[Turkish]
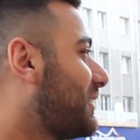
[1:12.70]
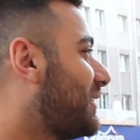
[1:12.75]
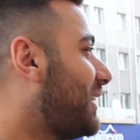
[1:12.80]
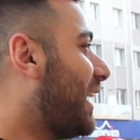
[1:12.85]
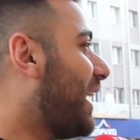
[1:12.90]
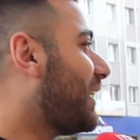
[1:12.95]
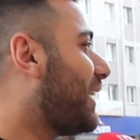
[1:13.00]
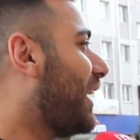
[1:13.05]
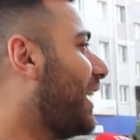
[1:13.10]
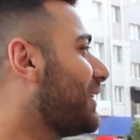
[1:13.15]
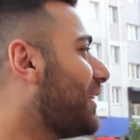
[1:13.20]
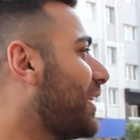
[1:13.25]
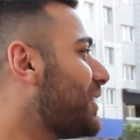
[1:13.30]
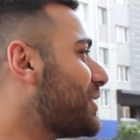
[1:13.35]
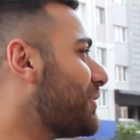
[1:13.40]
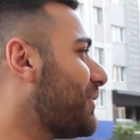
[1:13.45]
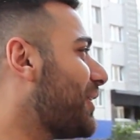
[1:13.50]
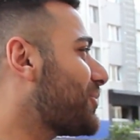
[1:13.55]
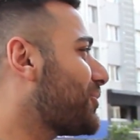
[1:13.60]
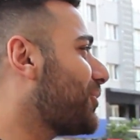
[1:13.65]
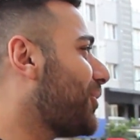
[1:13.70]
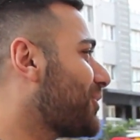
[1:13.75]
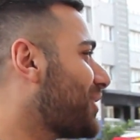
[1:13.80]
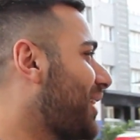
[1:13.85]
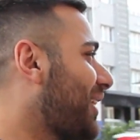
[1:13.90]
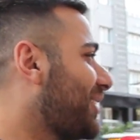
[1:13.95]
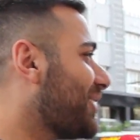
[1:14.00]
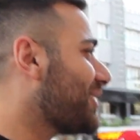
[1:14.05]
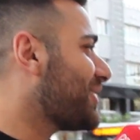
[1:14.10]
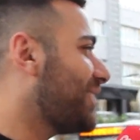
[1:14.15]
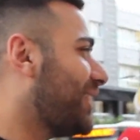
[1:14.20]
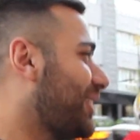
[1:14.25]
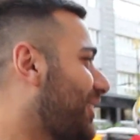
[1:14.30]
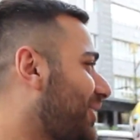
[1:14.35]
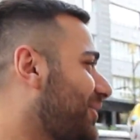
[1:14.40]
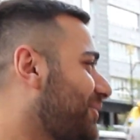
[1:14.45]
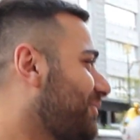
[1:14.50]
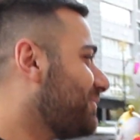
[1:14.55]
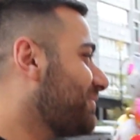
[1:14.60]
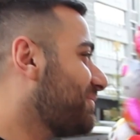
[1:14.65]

Tekrardan Sivas'ta olsaydınız neden?